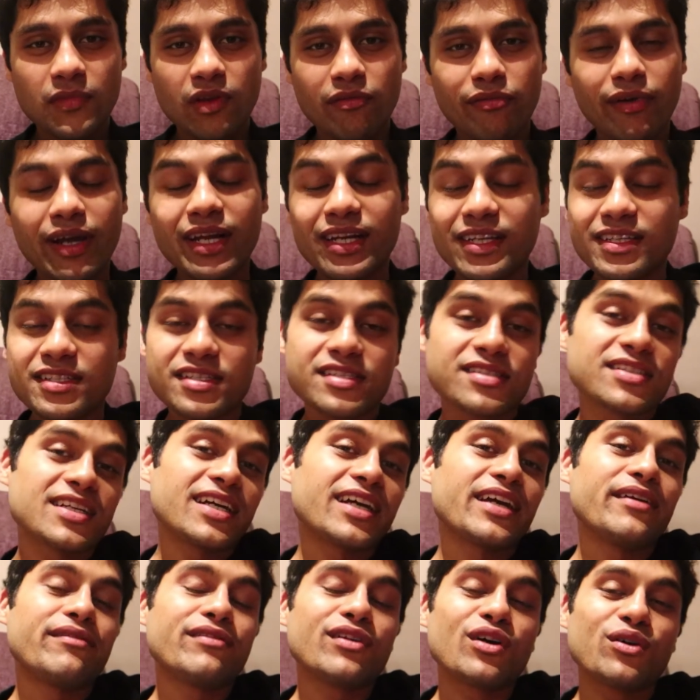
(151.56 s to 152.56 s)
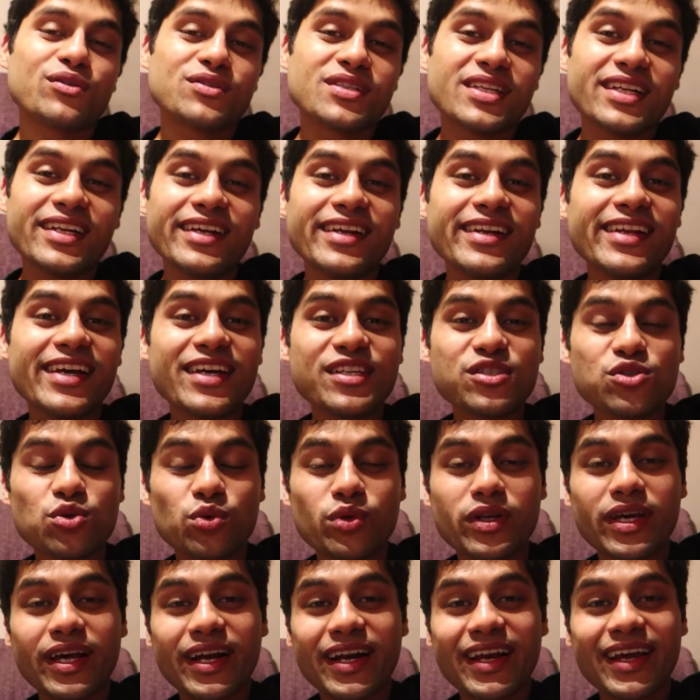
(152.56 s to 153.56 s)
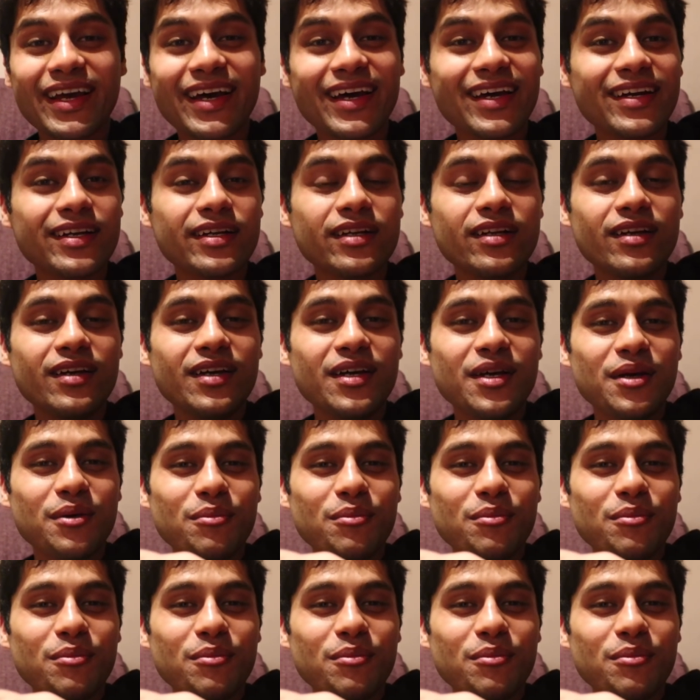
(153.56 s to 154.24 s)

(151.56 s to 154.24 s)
फाइनली जिसका गिफ्ट था उसने ले लिया जूनियर ने एंड